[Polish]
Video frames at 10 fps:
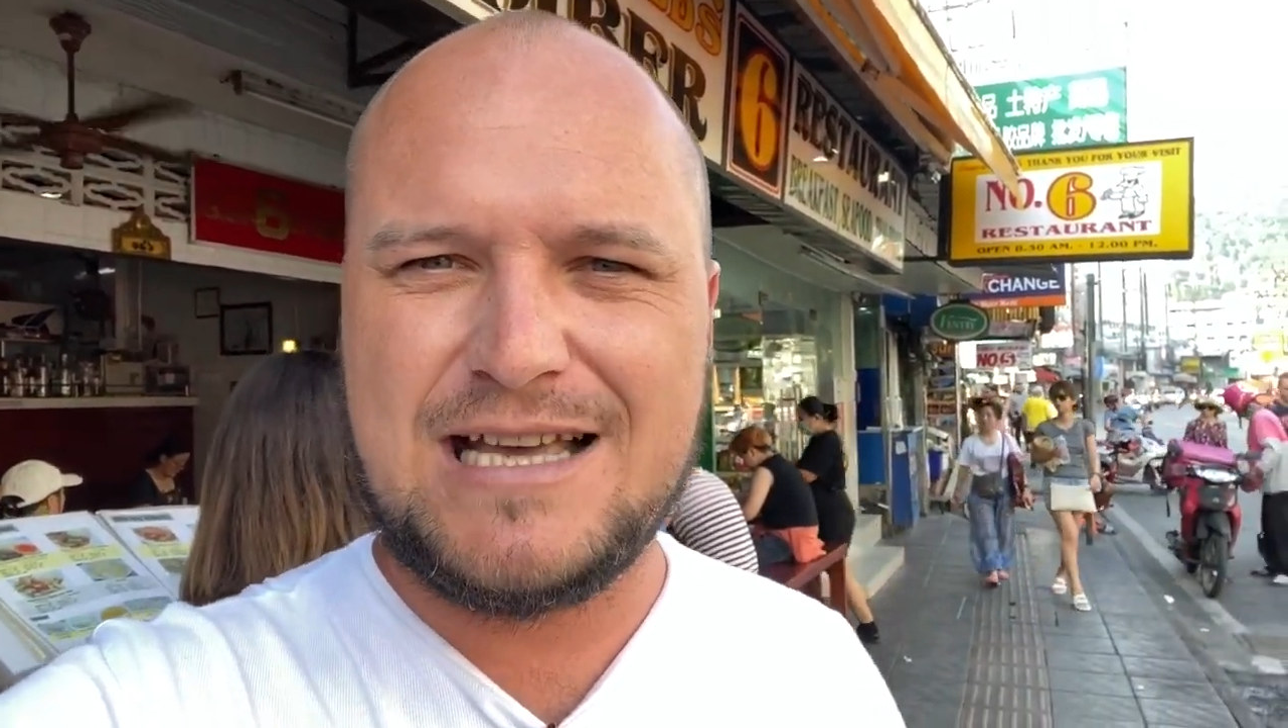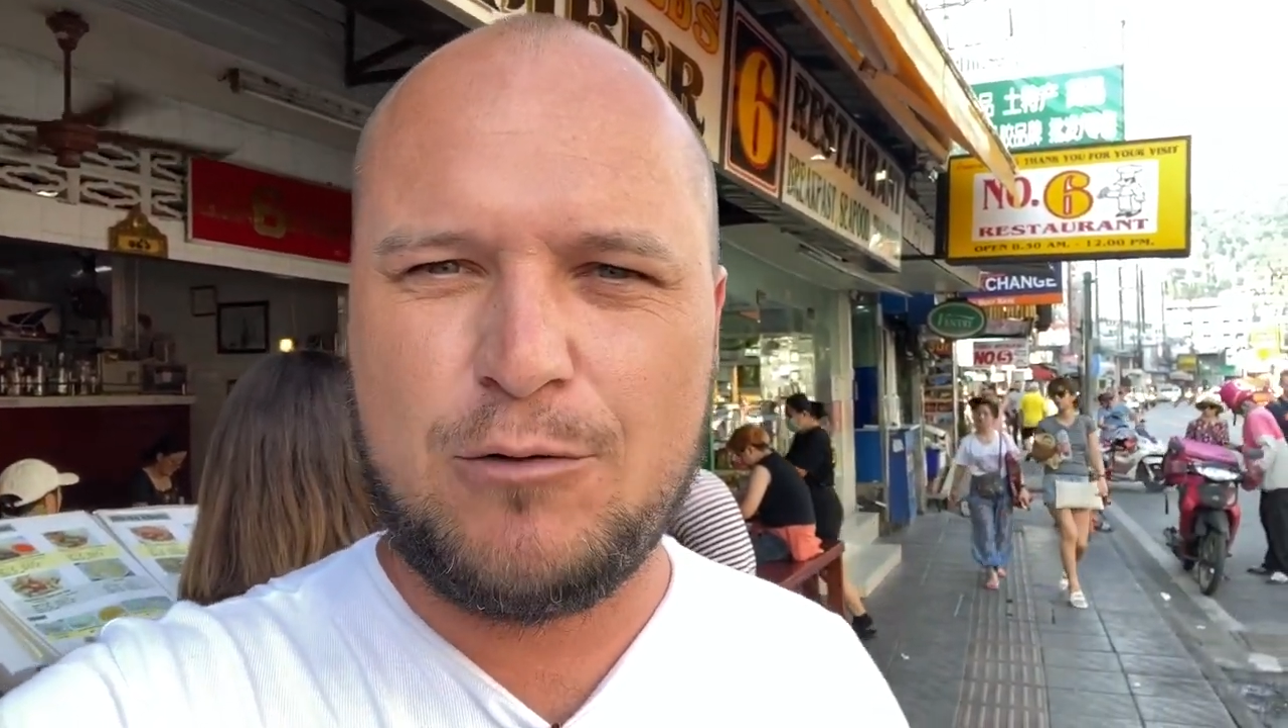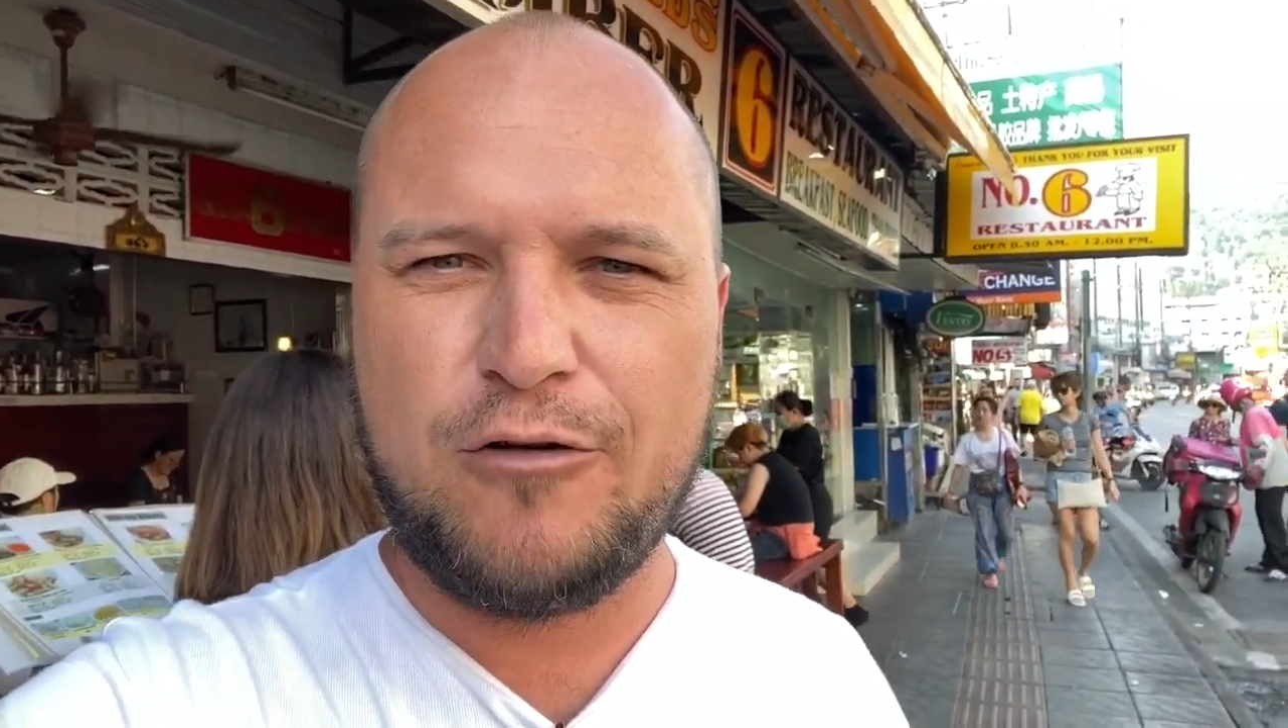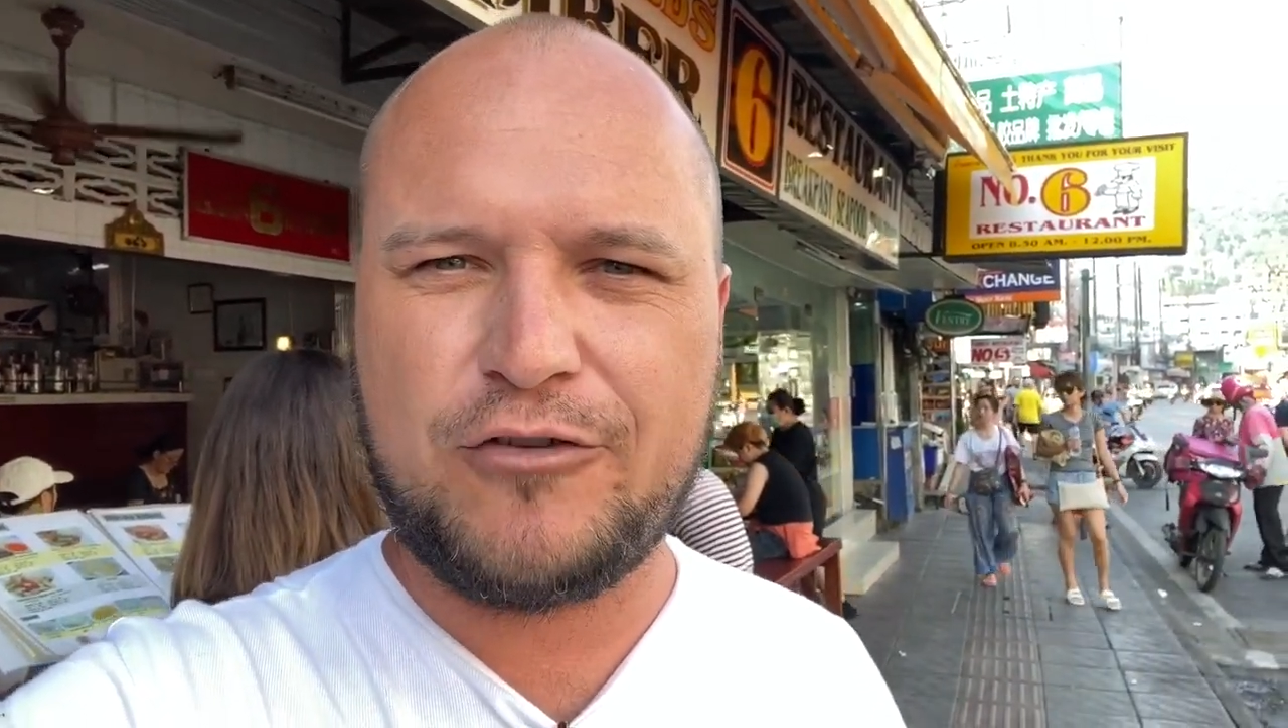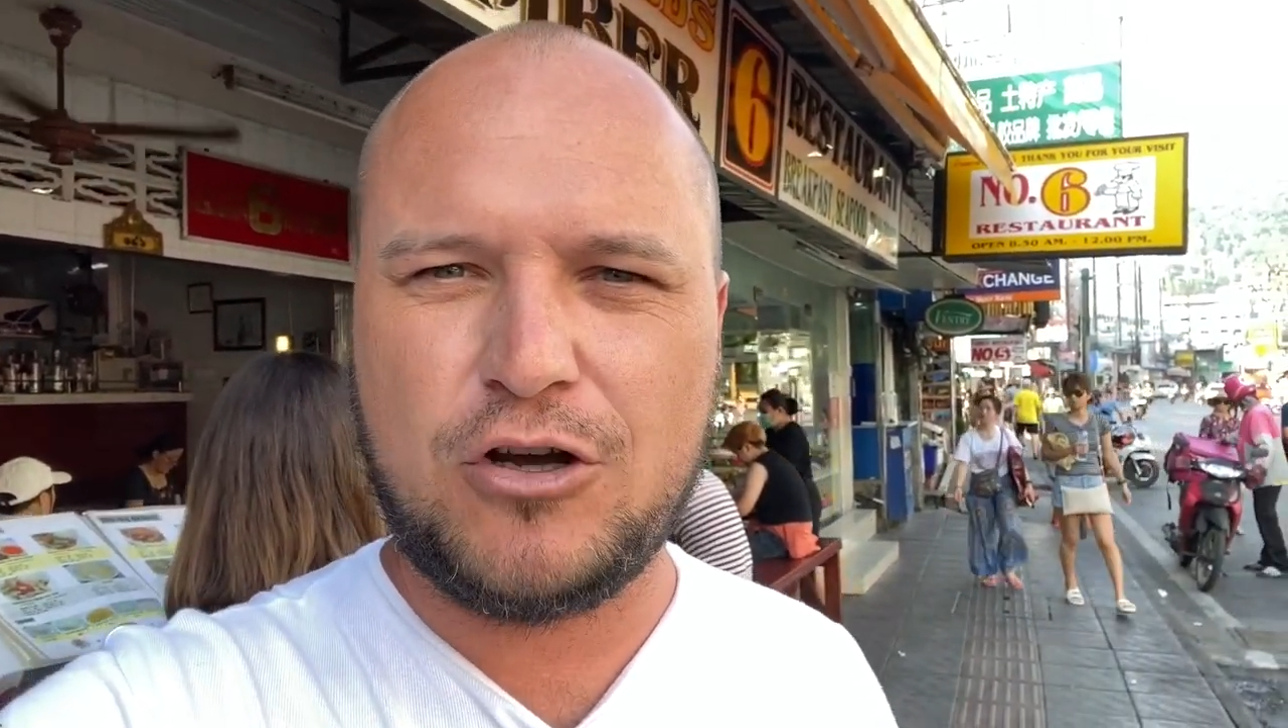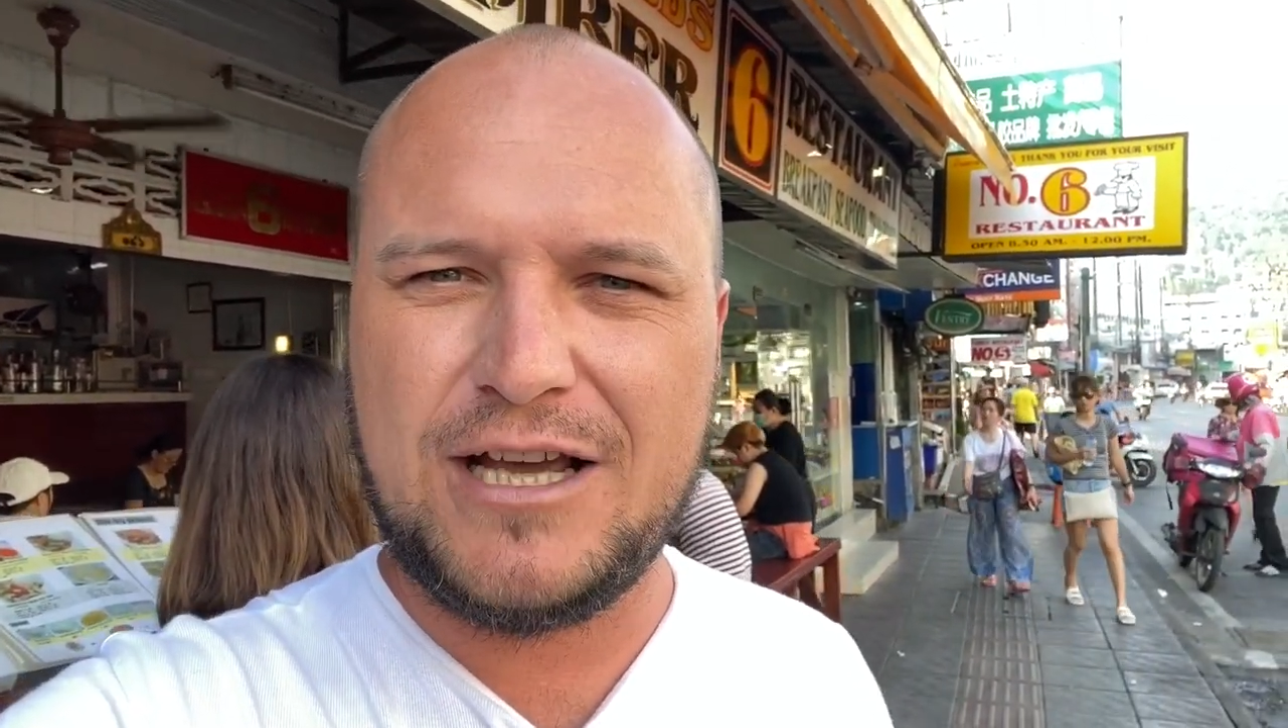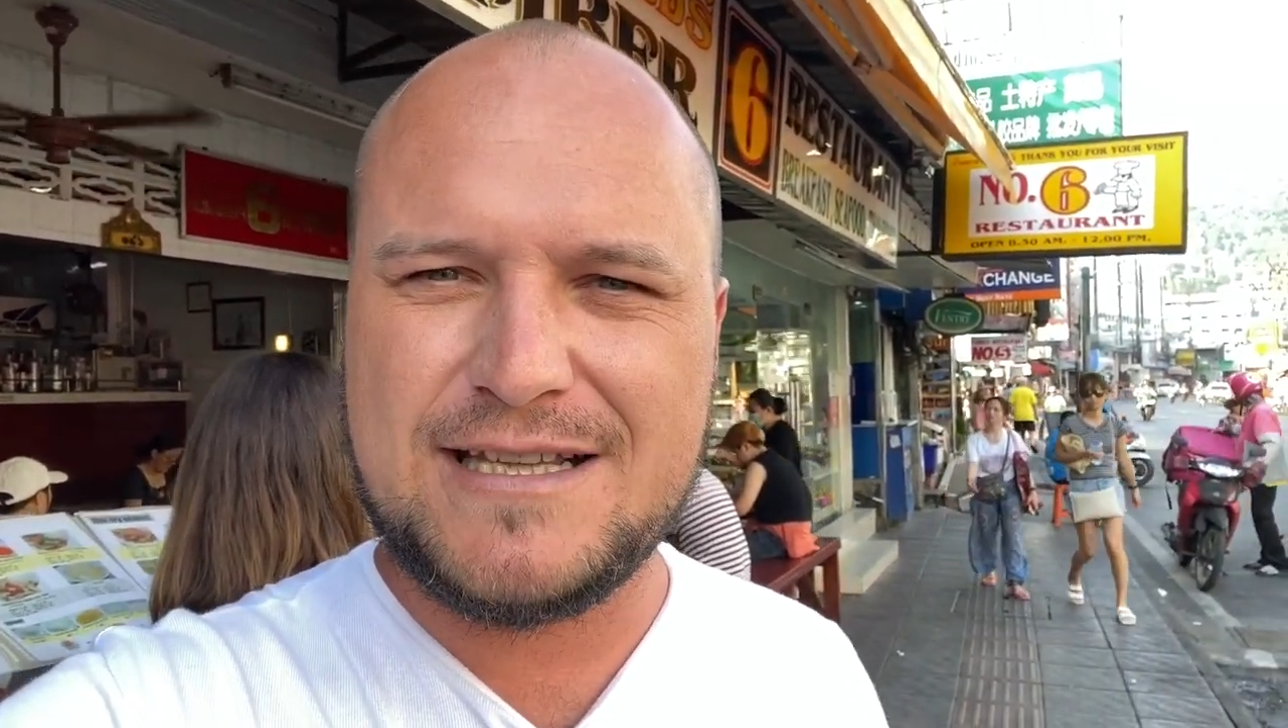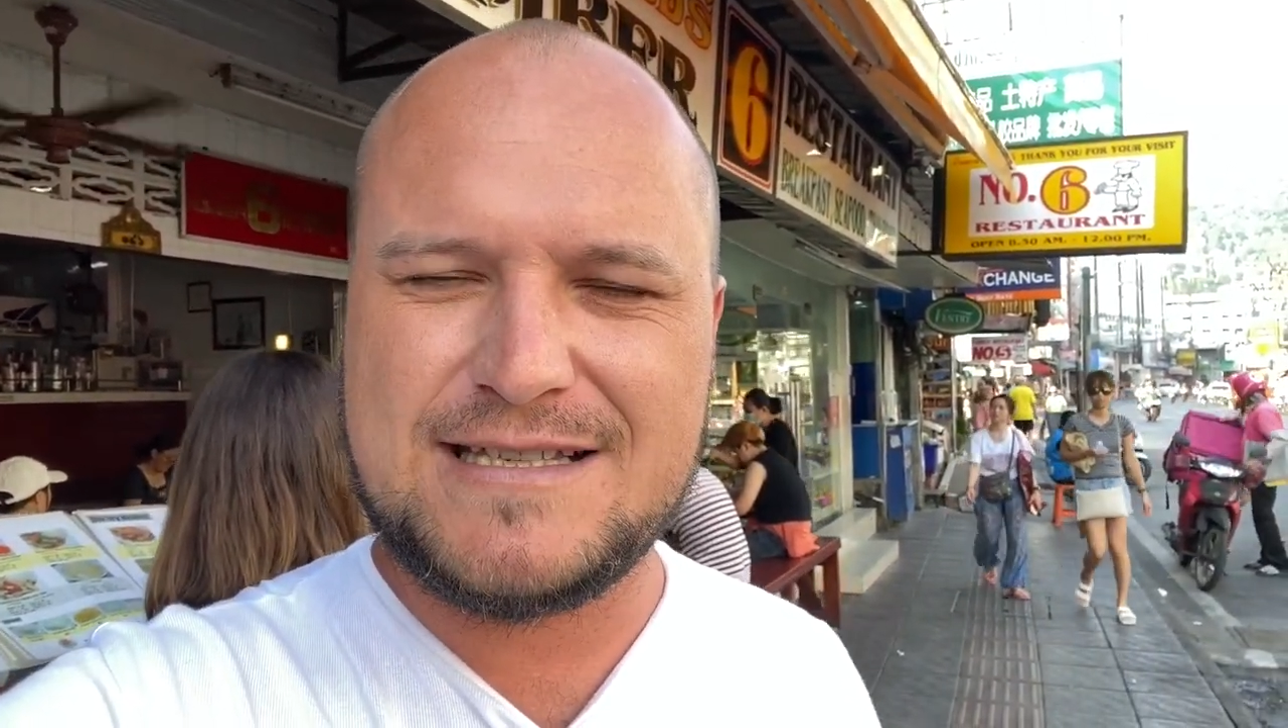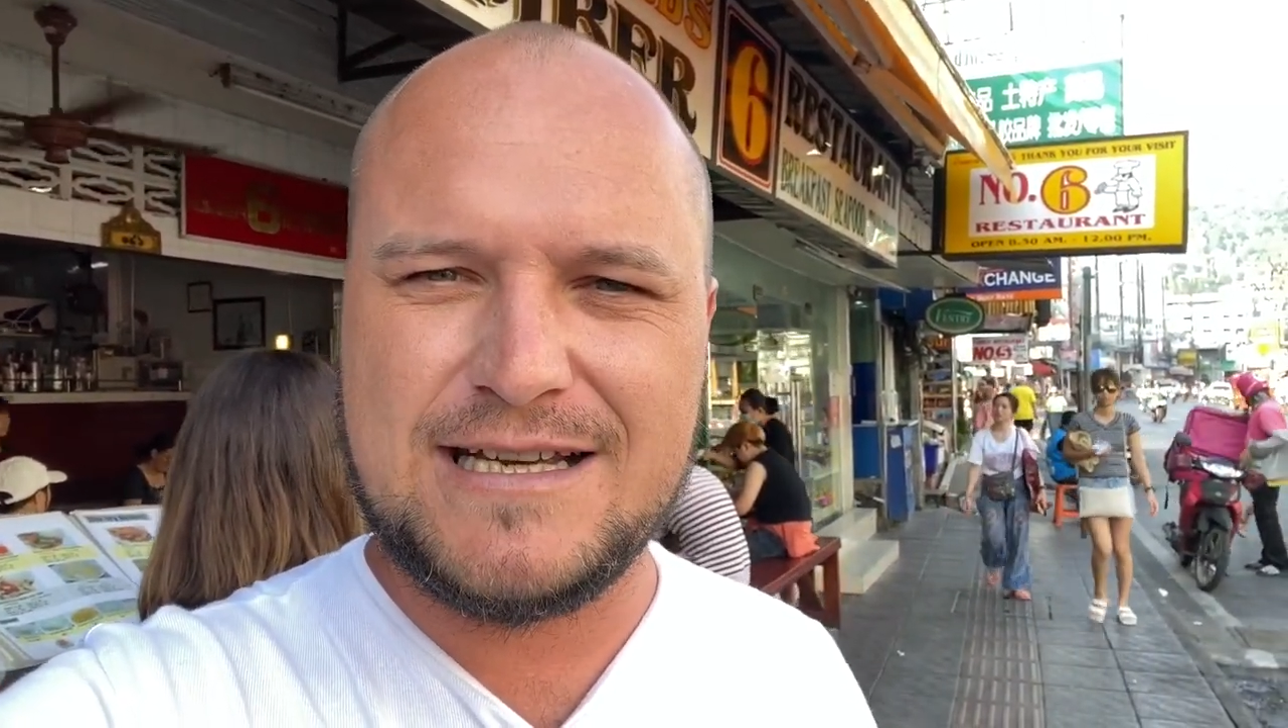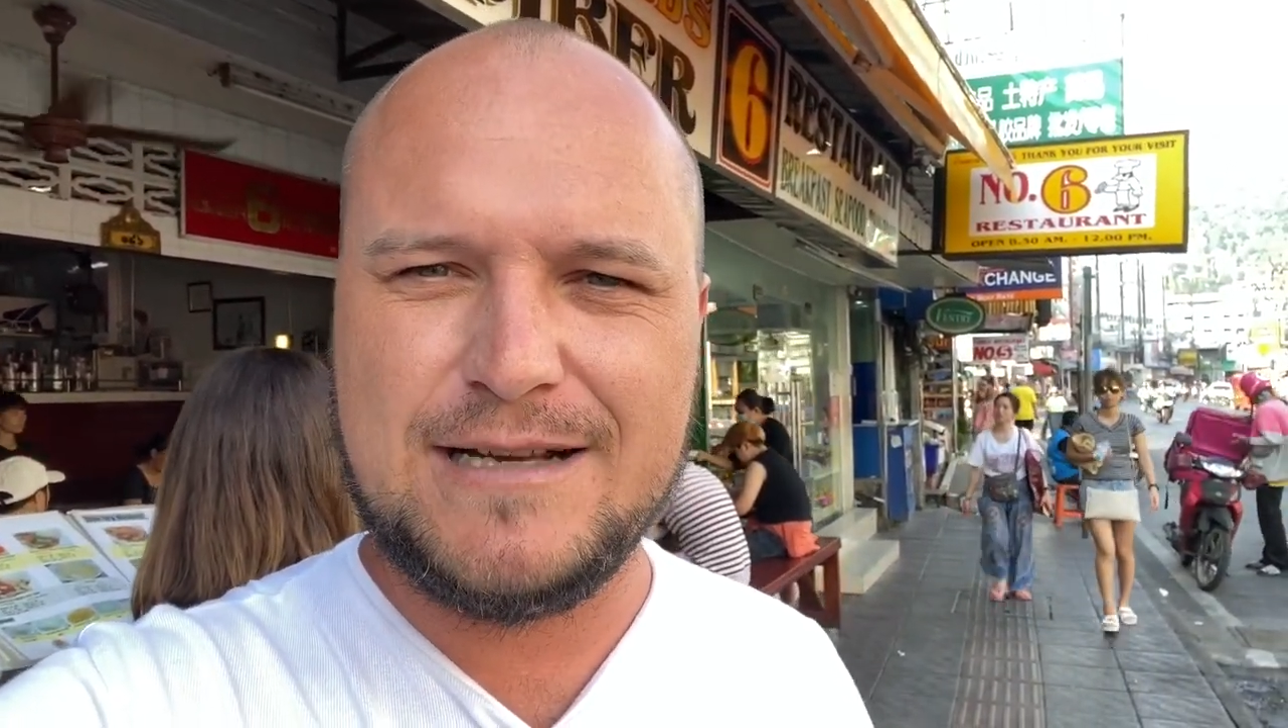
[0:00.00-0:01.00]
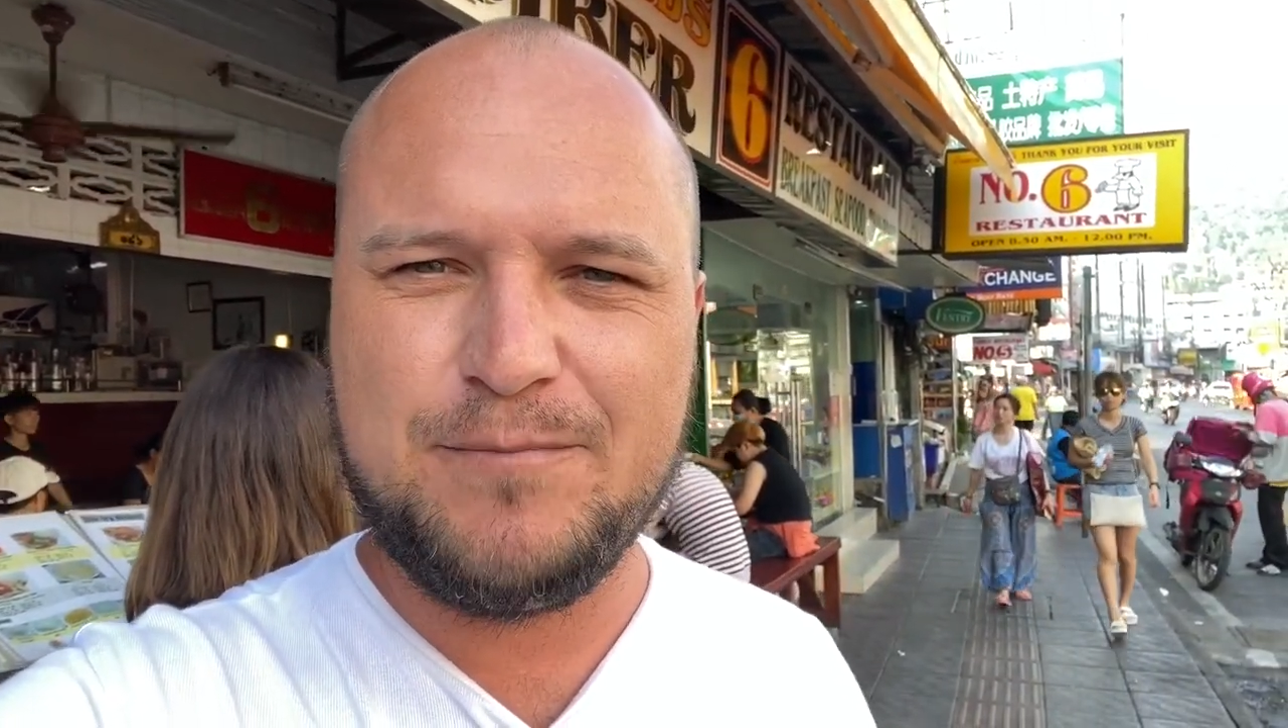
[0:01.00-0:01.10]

stało w kolejce.